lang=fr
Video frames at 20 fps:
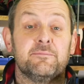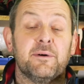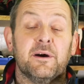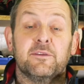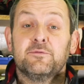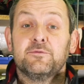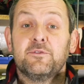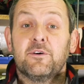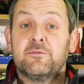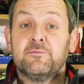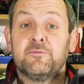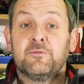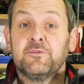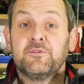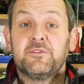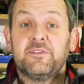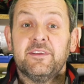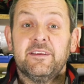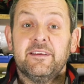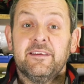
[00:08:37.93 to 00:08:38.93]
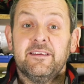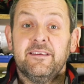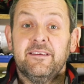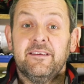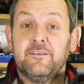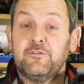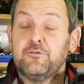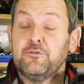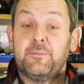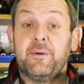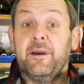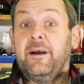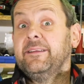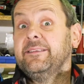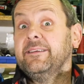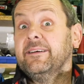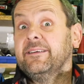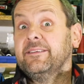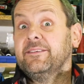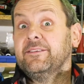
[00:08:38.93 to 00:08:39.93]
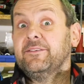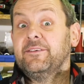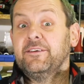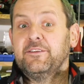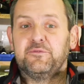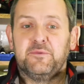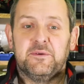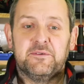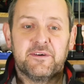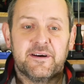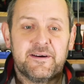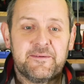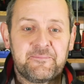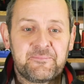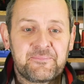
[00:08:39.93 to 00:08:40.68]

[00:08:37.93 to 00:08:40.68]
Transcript: partout dans le monde, c'est super intéressant à suivre.